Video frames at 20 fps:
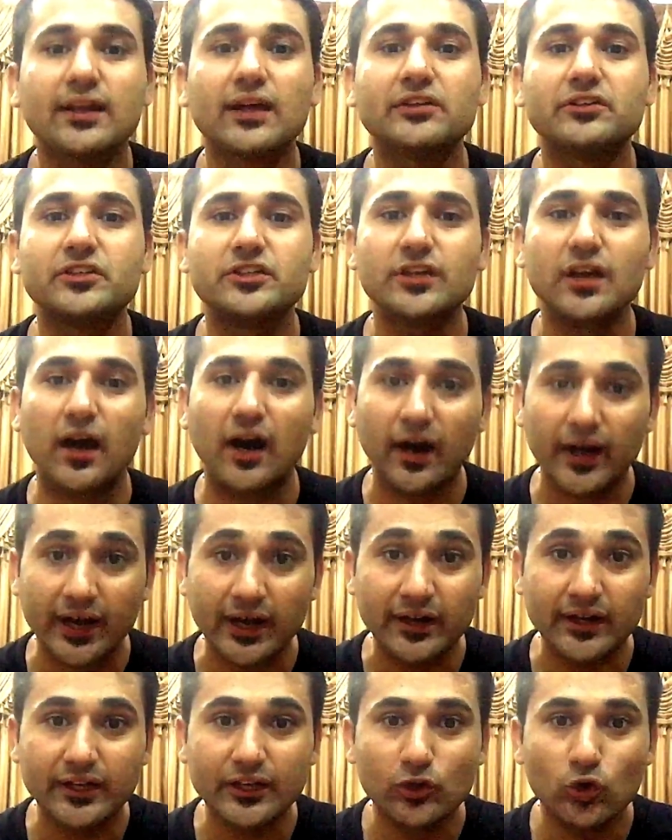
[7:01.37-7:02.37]
अच्छी आर एंड
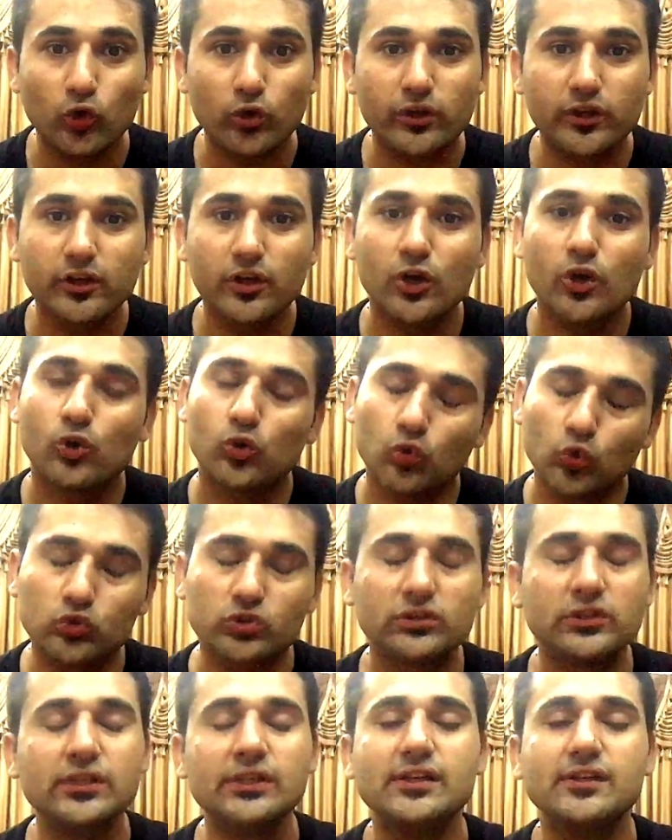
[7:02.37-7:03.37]
डी होगी
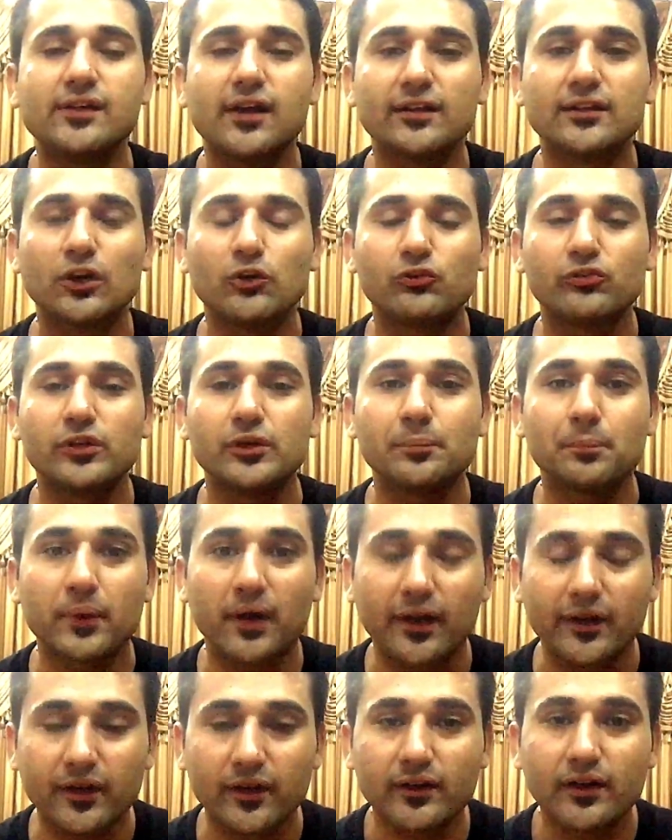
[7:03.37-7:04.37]
उतनी ही ज्यादा उसकी
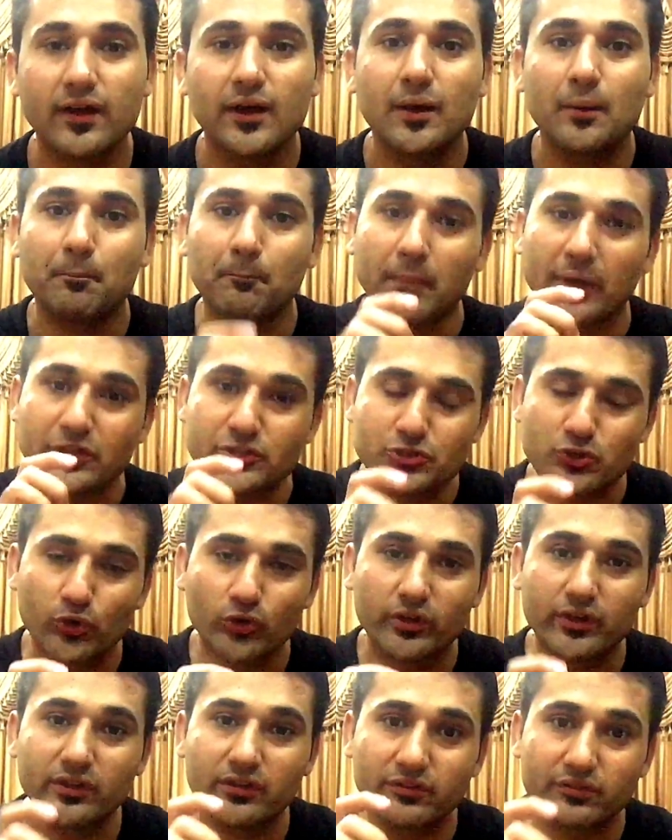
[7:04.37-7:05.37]
प्रोडक्ट
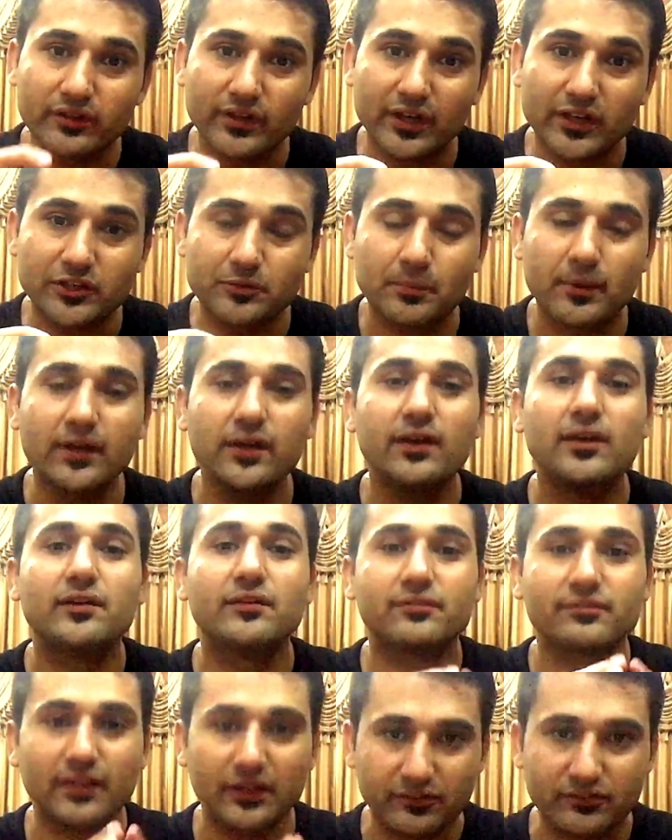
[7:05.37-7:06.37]
मेच्योरिटी स्टेज पे
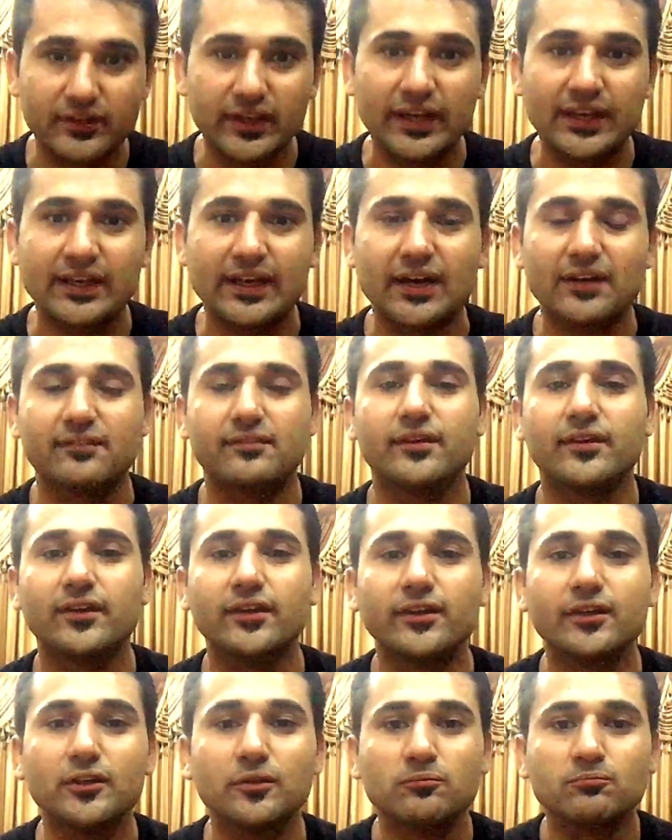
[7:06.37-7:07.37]
सस्टेन कर सकेगी